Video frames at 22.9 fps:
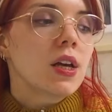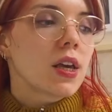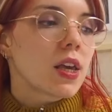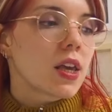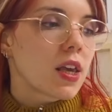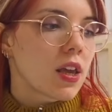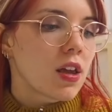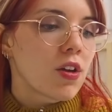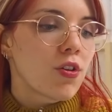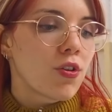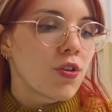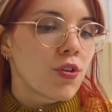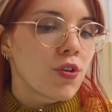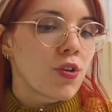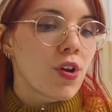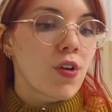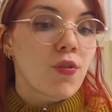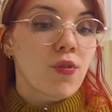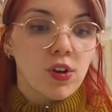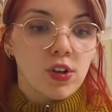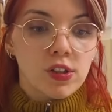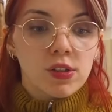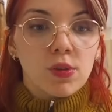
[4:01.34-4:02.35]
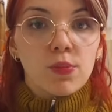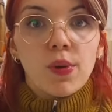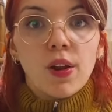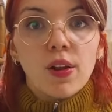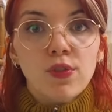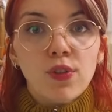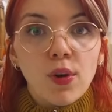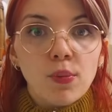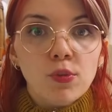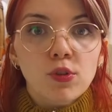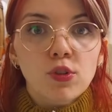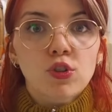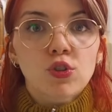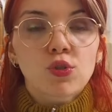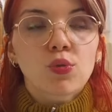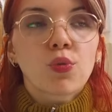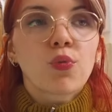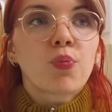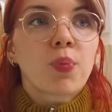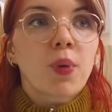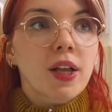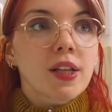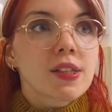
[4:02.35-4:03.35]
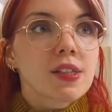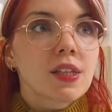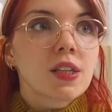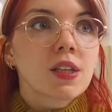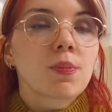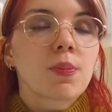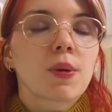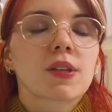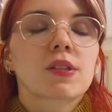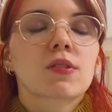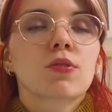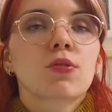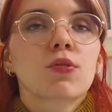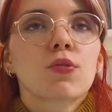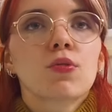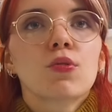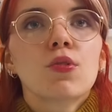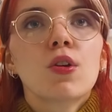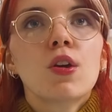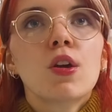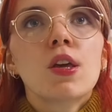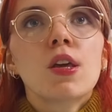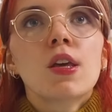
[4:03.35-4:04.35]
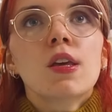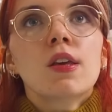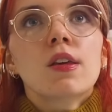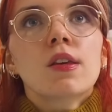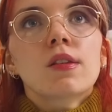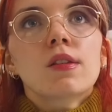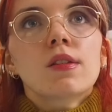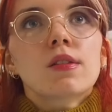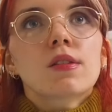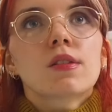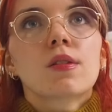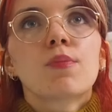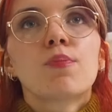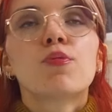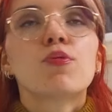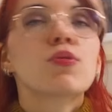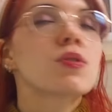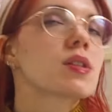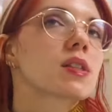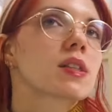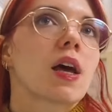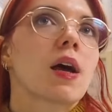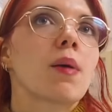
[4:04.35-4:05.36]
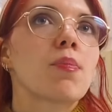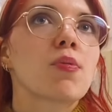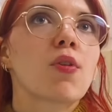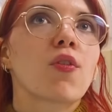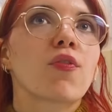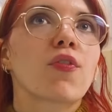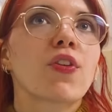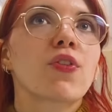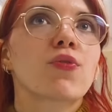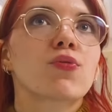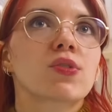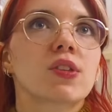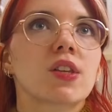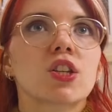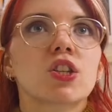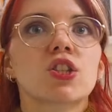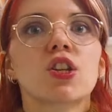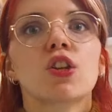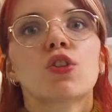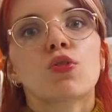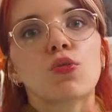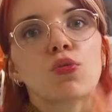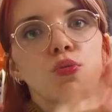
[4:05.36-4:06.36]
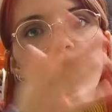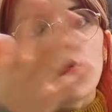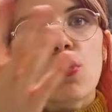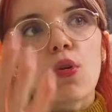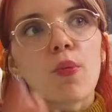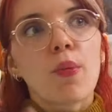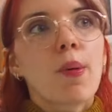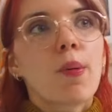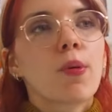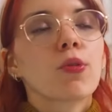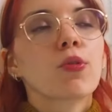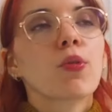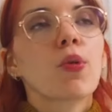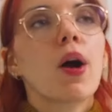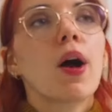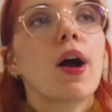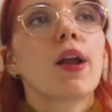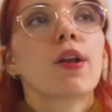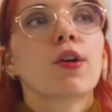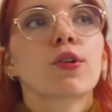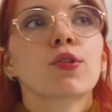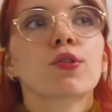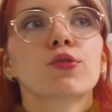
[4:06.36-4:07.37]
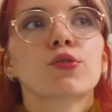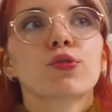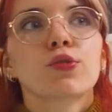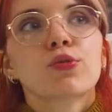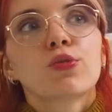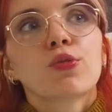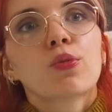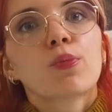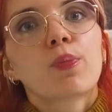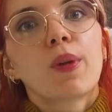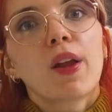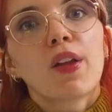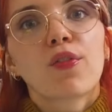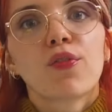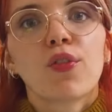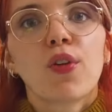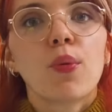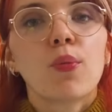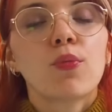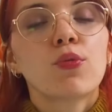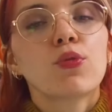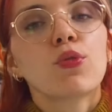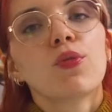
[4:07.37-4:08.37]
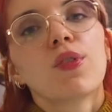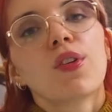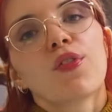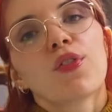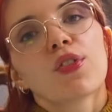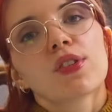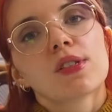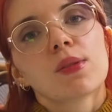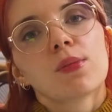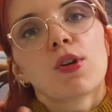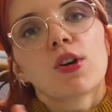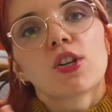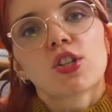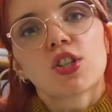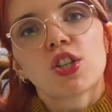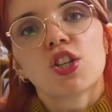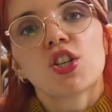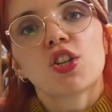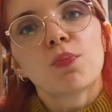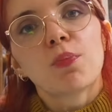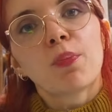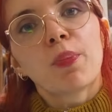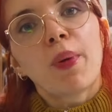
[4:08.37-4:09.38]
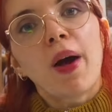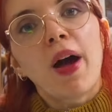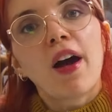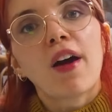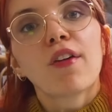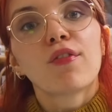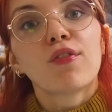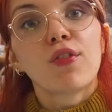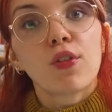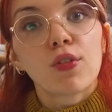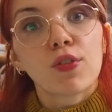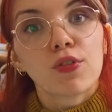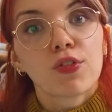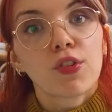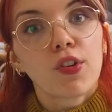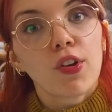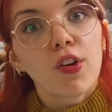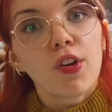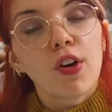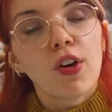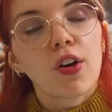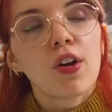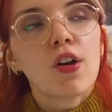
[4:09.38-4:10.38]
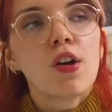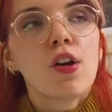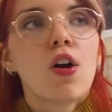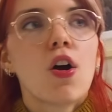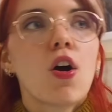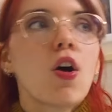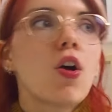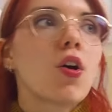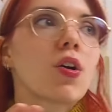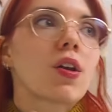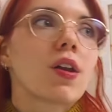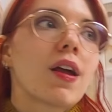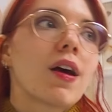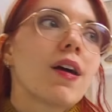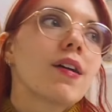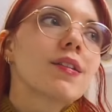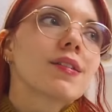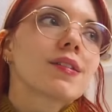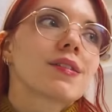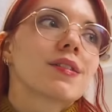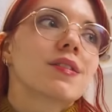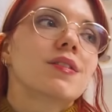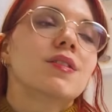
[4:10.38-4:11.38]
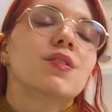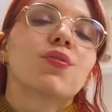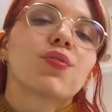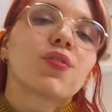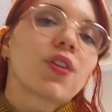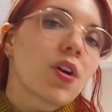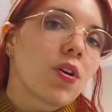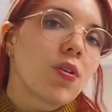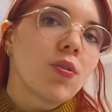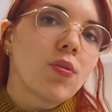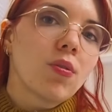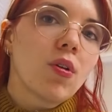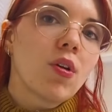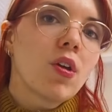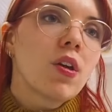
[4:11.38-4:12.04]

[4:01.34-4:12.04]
et voilà, c'est une plateforme que je trouve pratique parce que c'est plus simple, en fait, vous achetez tout au même endroit, alors que sur d'autres plateformes, vous devez forcément acheter par vendeur. Or là, c'est différent.